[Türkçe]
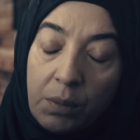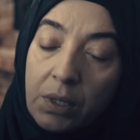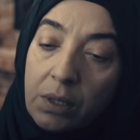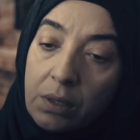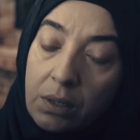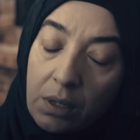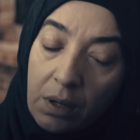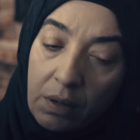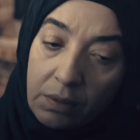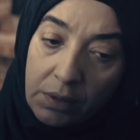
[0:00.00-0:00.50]
Bir
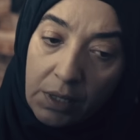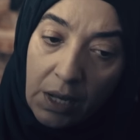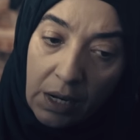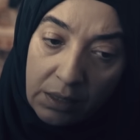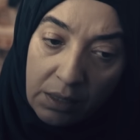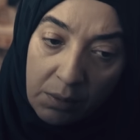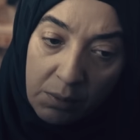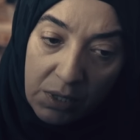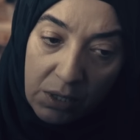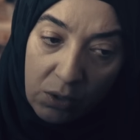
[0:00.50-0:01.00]
itiraf
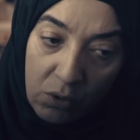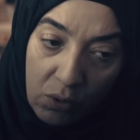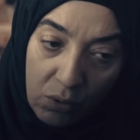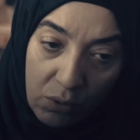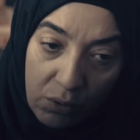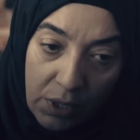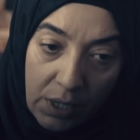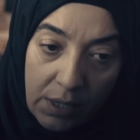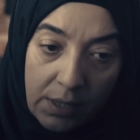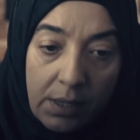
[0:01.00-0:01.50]
derdimizi
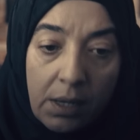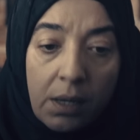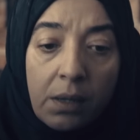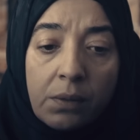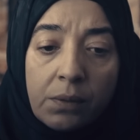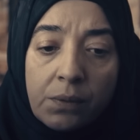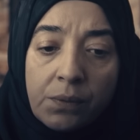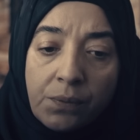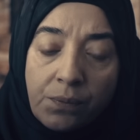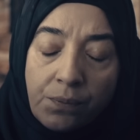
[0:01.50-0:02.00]

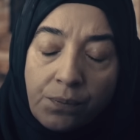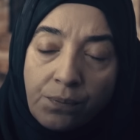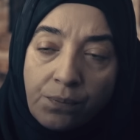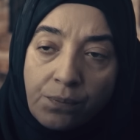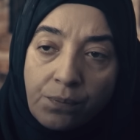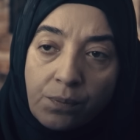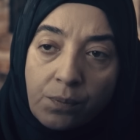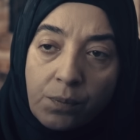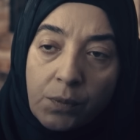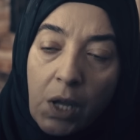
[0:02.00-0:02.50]
çözecekse
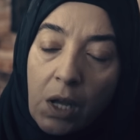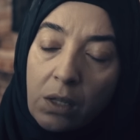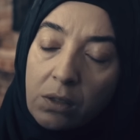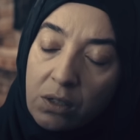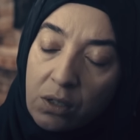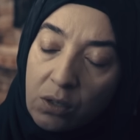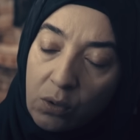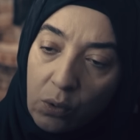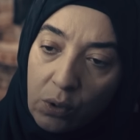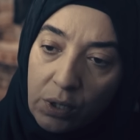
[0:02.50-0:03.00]

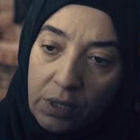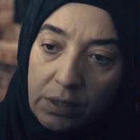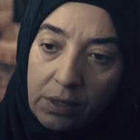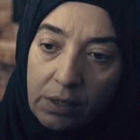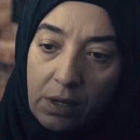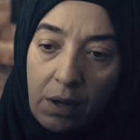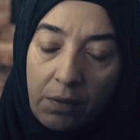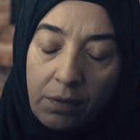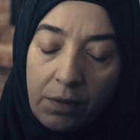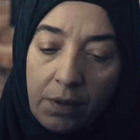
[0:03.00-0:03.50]
alırız o
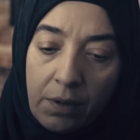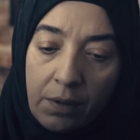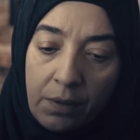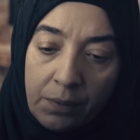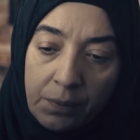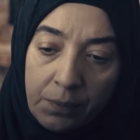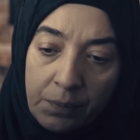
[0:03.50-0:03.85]
itirafı.